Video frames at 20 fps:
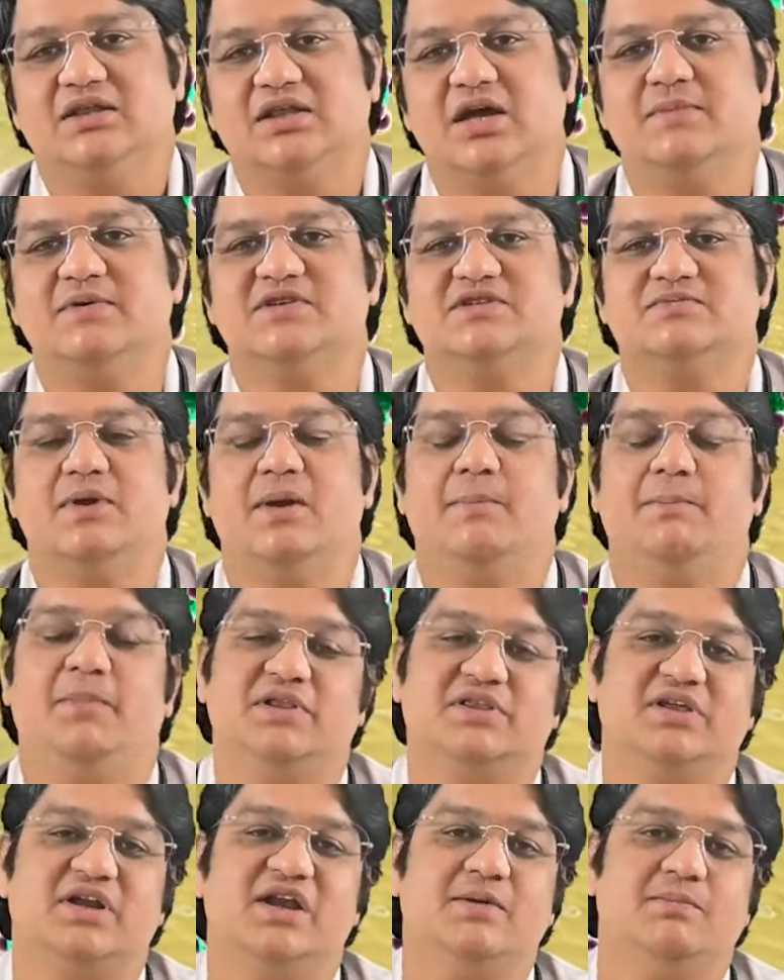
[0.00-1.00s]
तब इसमें
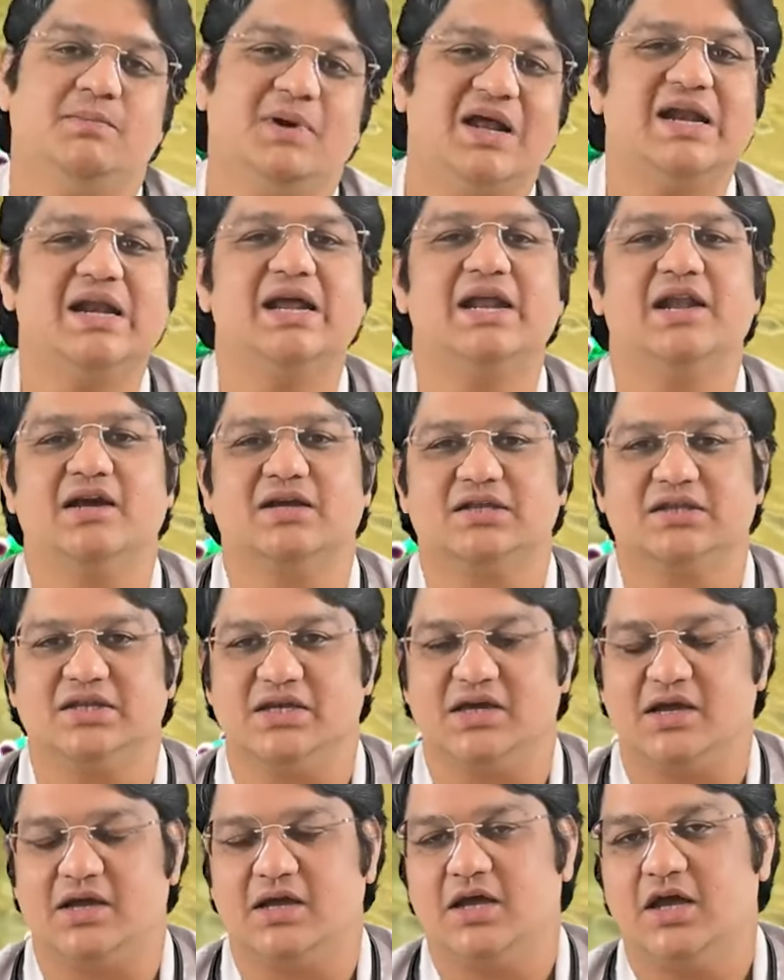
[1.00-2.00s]
पथरी बनने
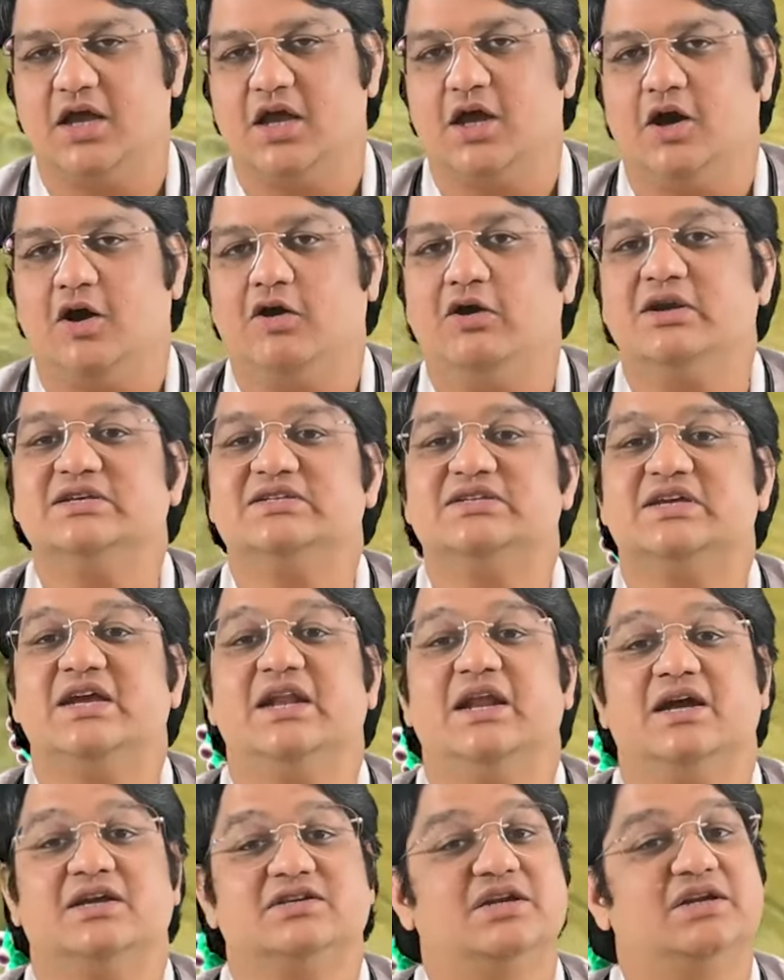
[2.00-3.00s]
लगती है और इसके
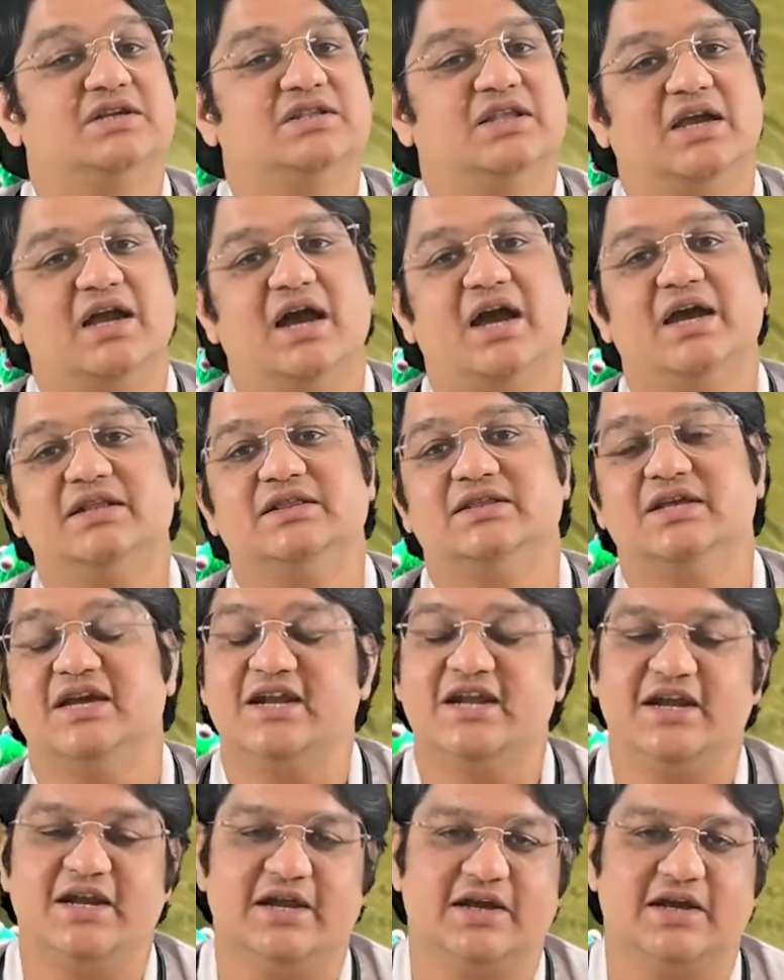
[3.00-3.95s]
लक्षण दिखाई देने